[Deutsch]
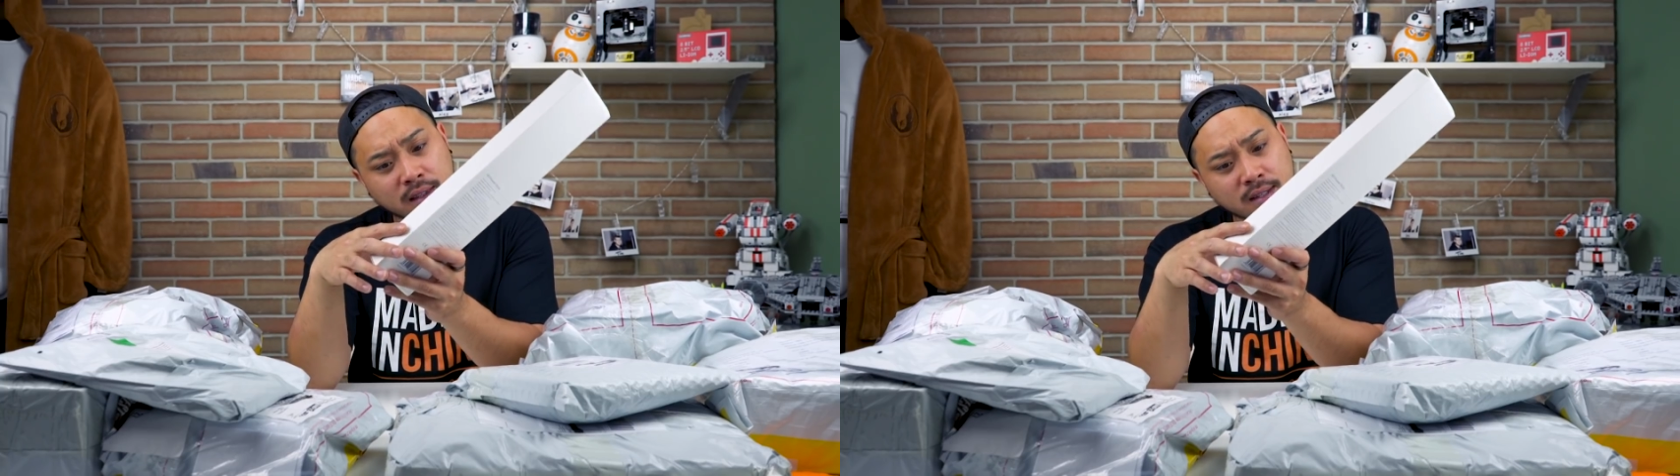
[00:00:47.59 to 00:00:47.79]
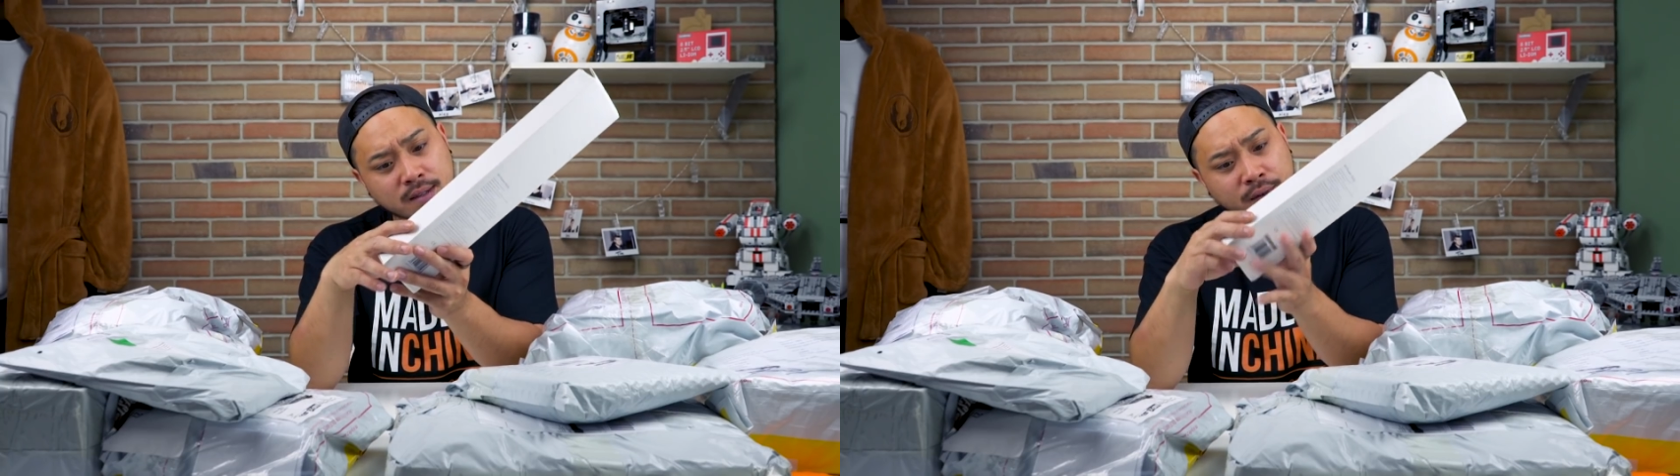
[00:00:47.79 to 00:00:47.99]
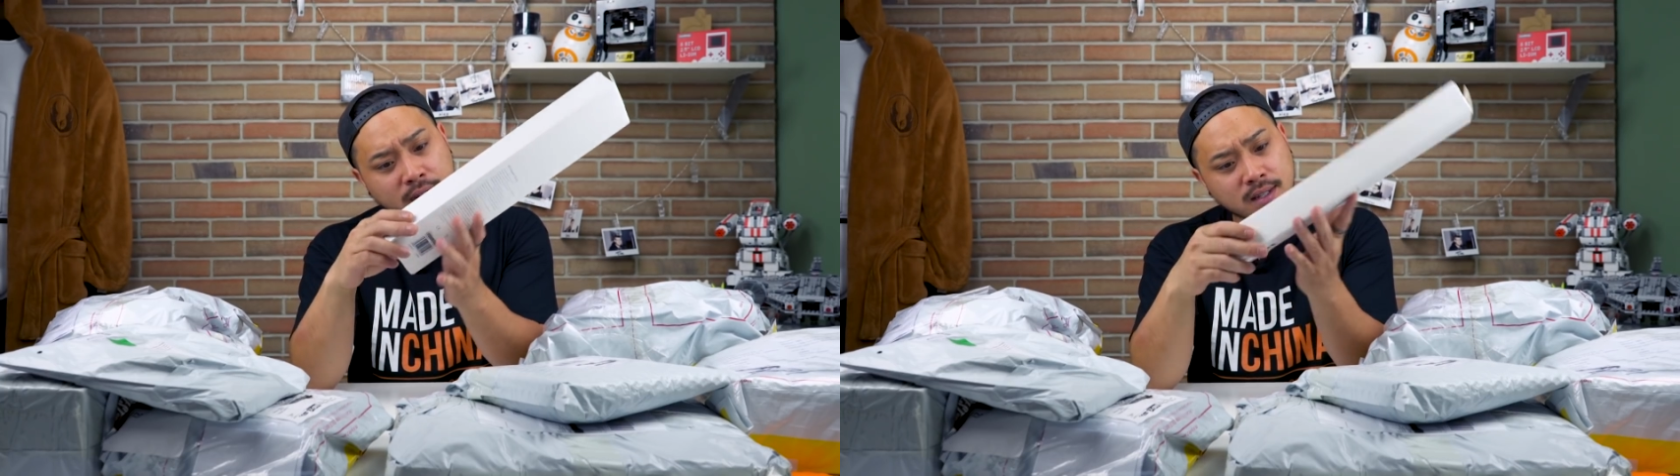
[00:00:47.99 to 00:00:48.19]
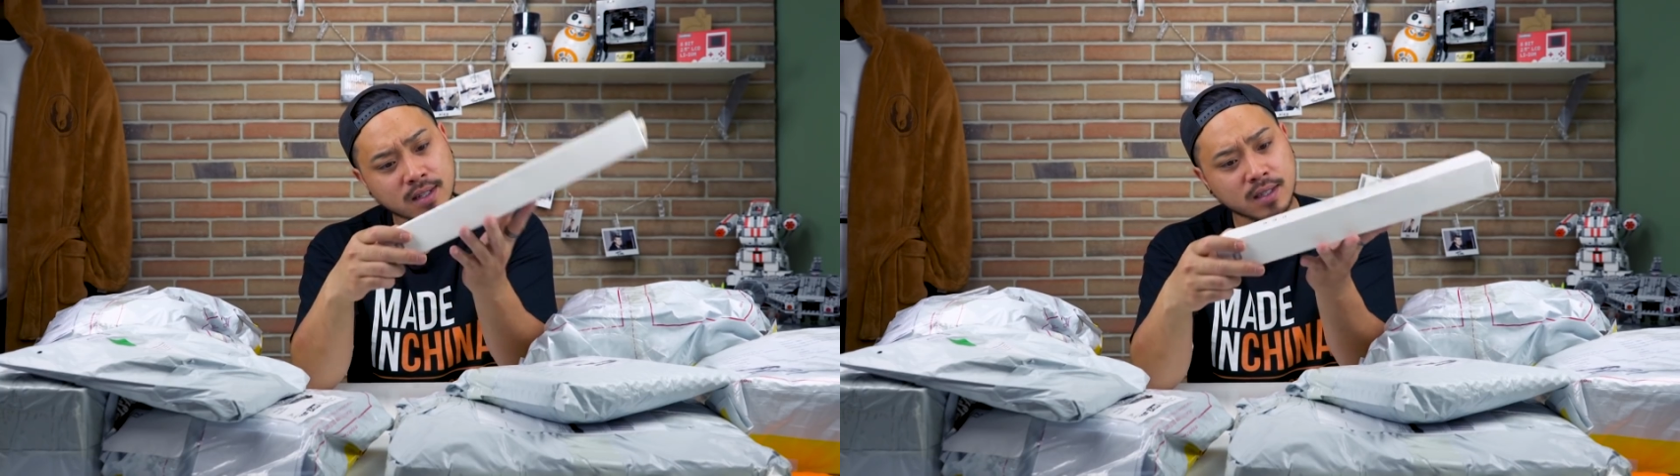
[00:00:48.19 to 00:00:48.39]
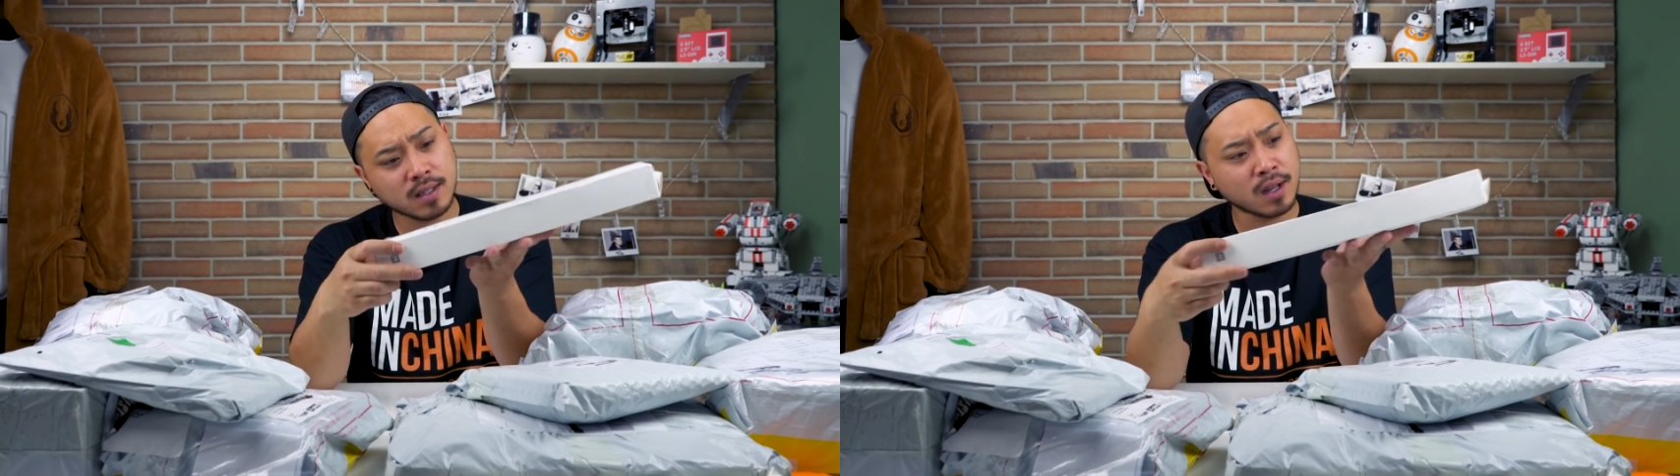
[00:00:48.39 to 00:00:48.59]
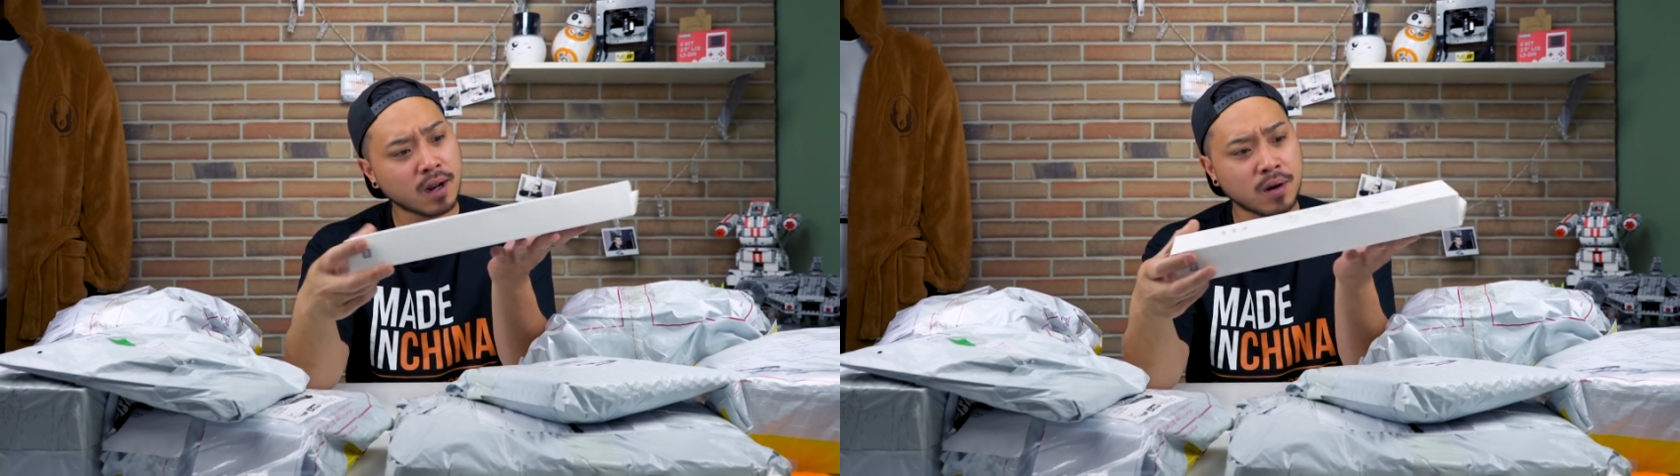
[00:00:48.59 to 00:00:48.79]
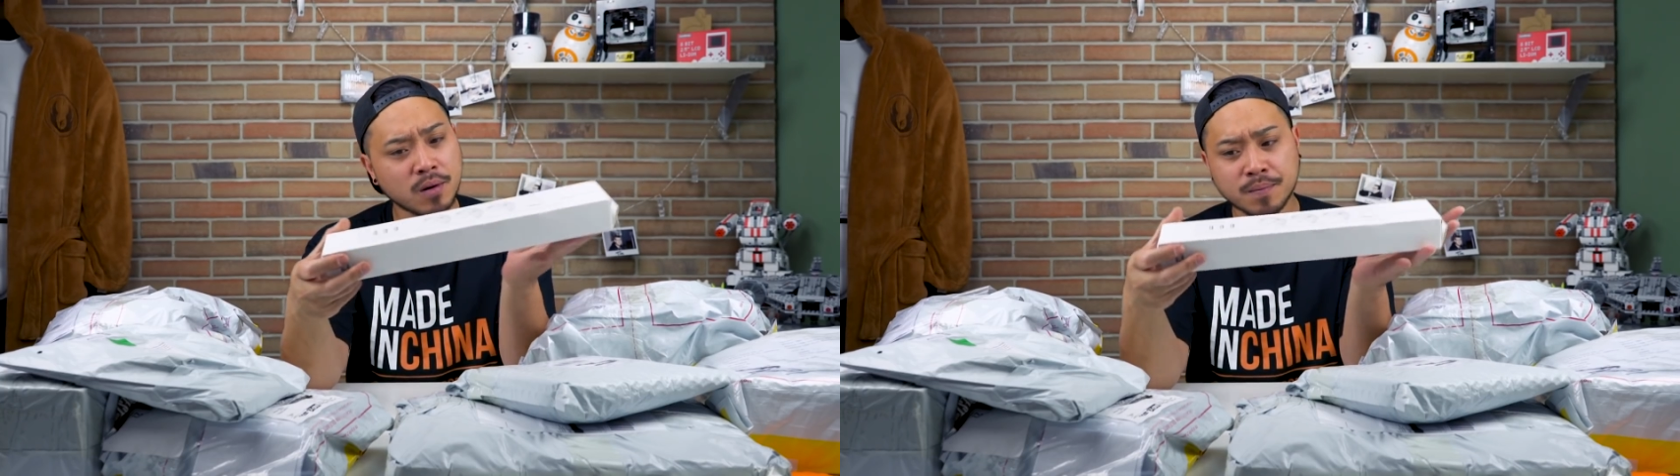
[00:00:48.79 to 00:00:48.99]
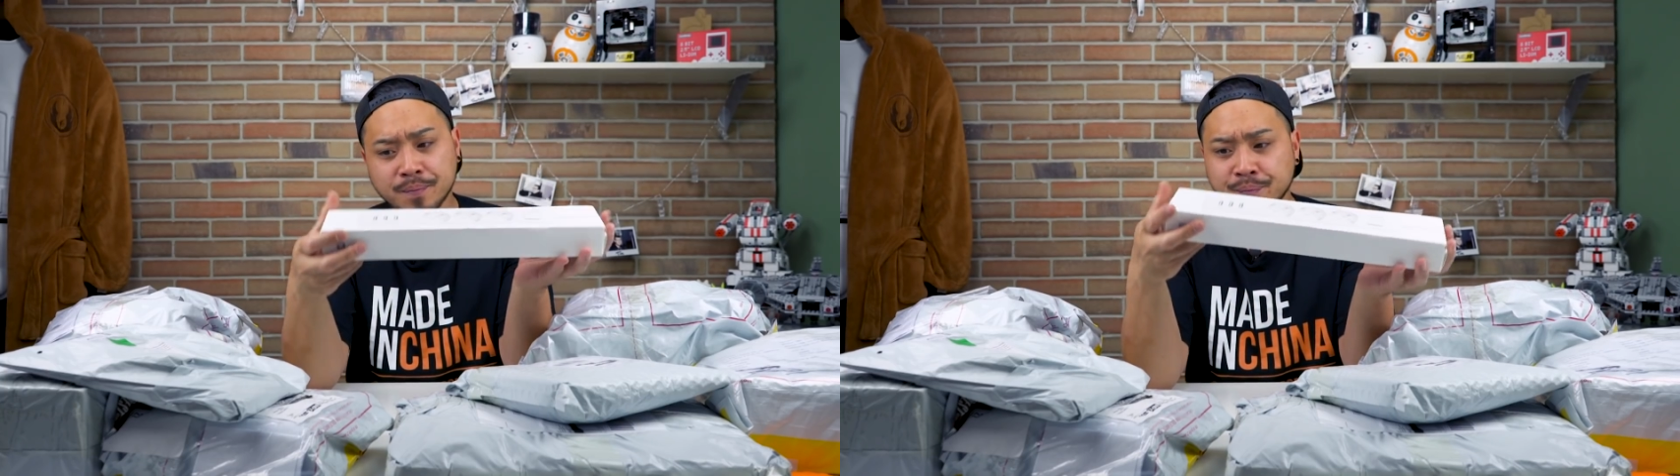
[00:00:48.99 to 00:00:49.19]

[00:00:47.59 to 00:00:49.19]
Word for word: das weiß ich nicht genau.